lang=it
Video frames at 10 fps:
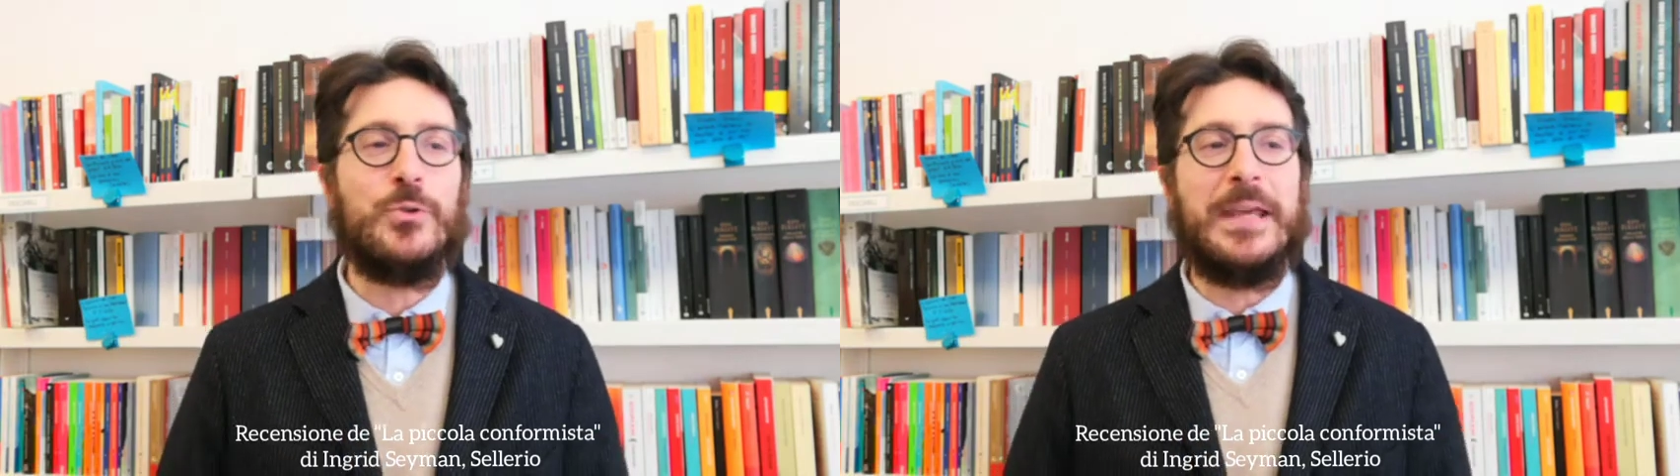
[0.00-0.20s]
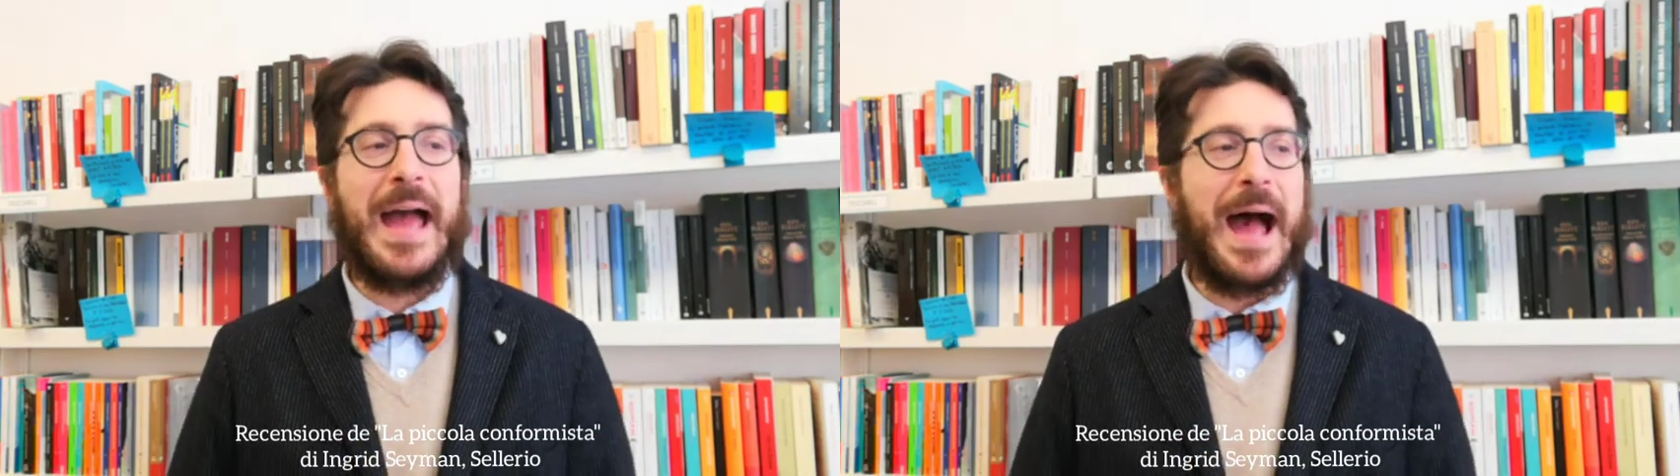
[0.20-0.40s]

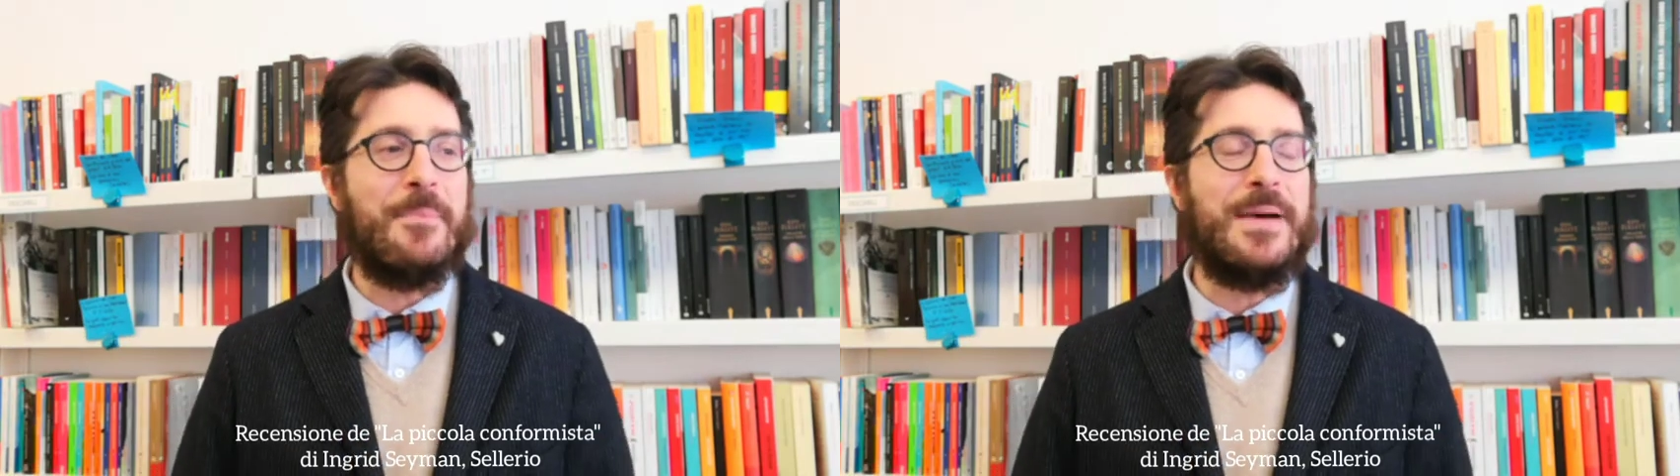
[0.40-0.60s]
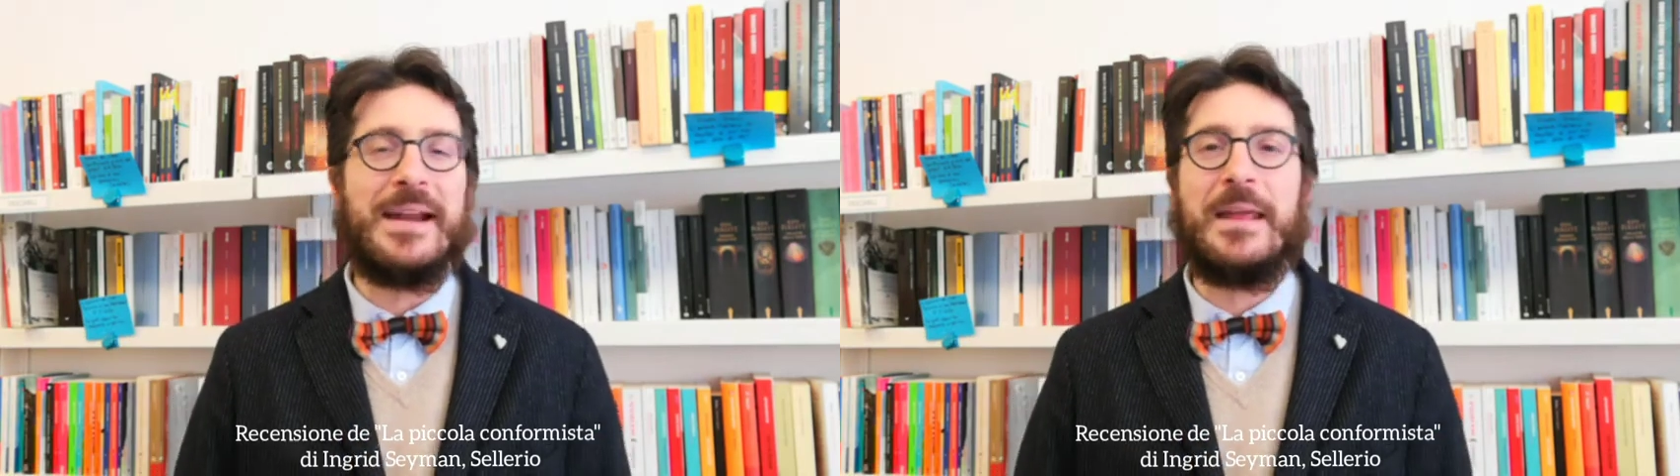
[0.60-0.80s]
di
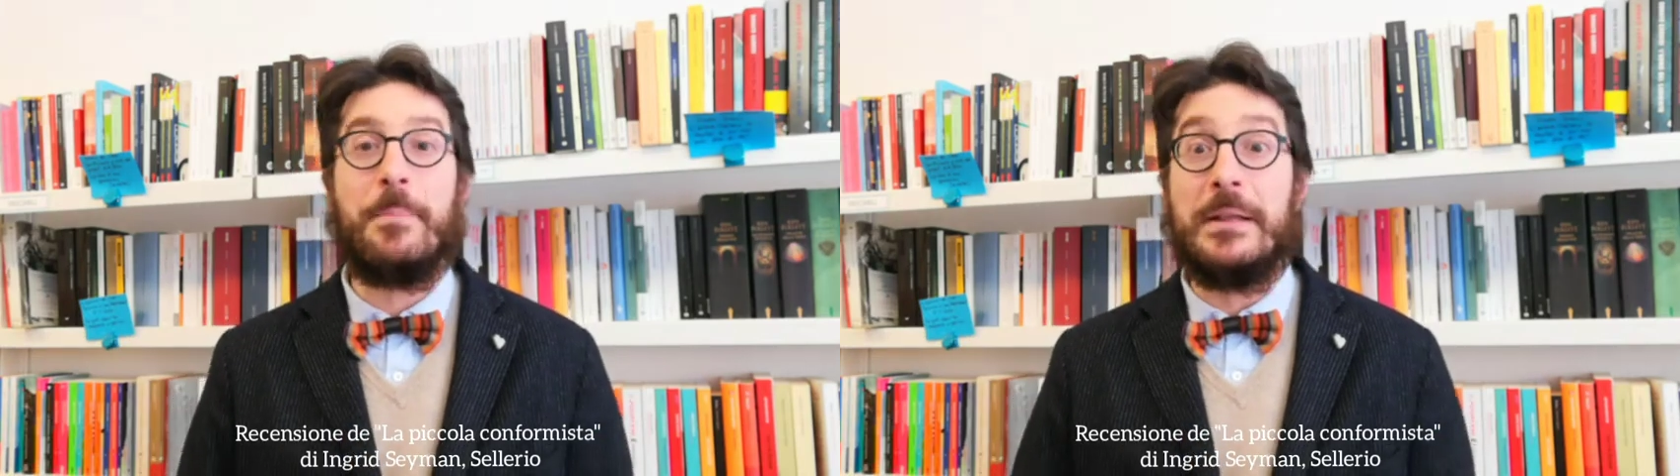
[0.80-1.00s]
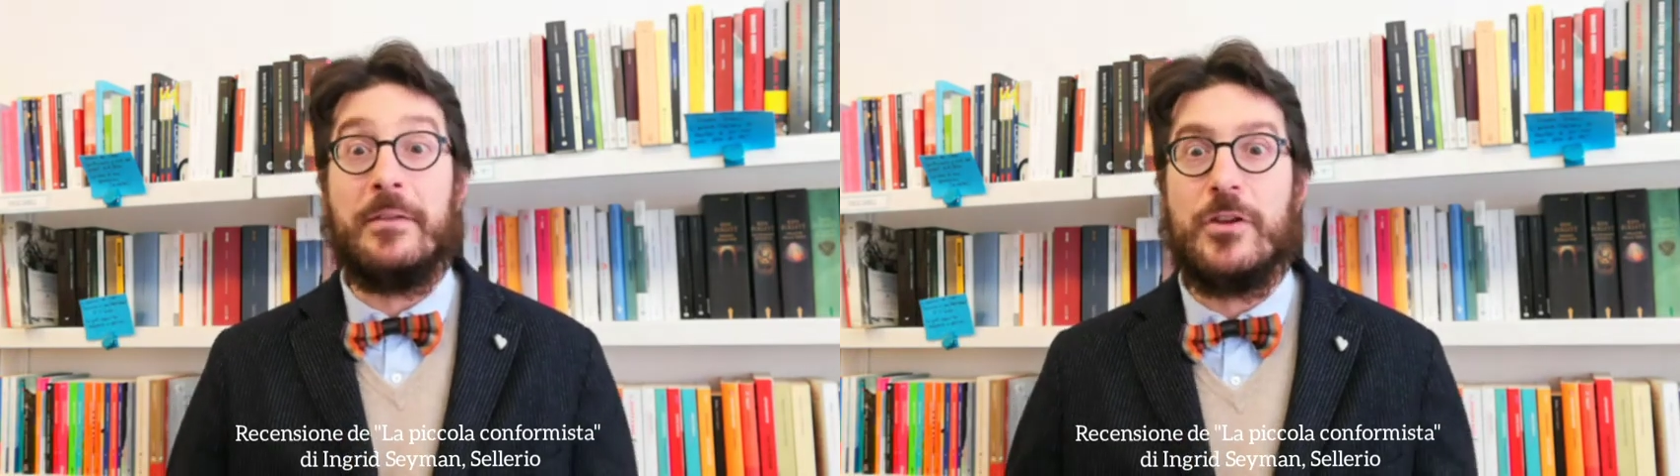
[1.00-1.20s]
Gaber che
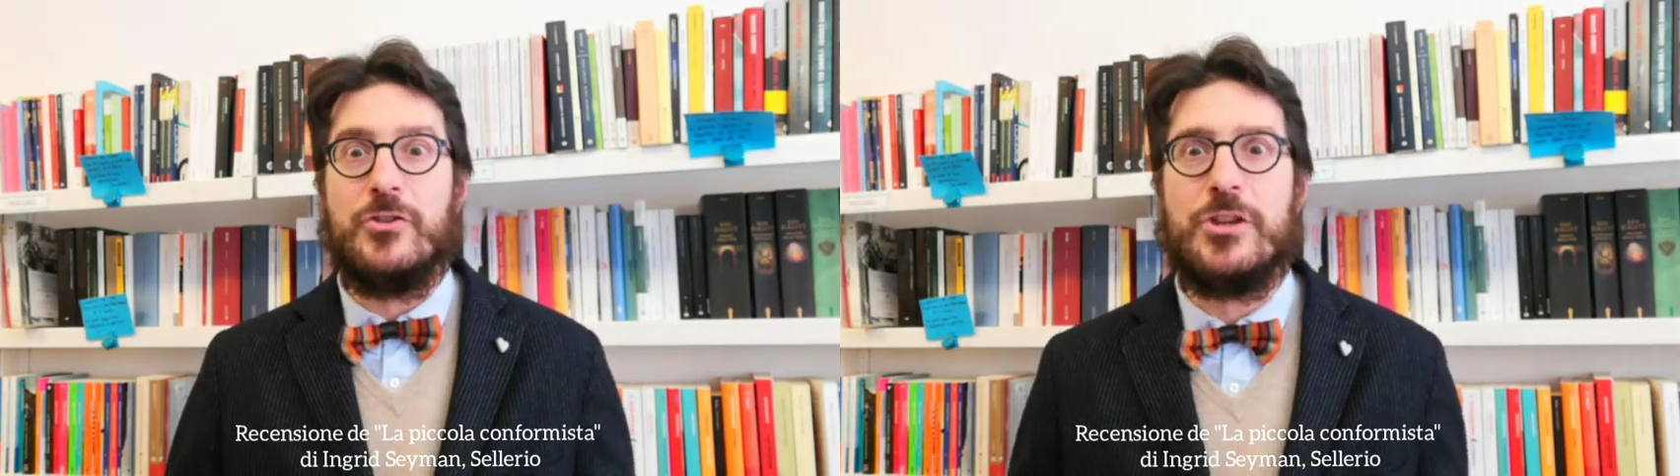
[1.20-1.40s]
prendeva in